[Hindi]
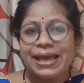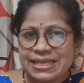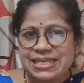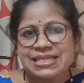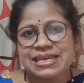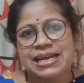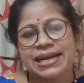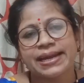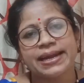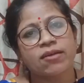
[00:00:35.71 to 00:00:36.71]
इसी से
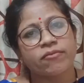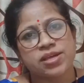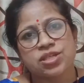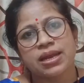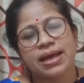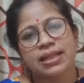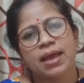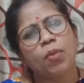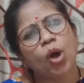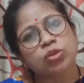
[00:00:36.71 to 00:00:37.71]
रिलेटेड क्वेश्चन
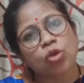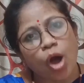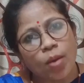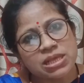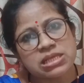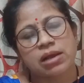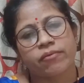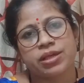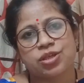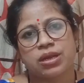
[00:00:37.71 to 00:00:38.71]
आता है बहुत कॉमन सा
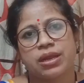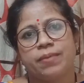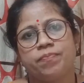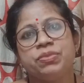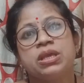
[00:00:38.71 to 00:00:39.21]
क्वेश्चन है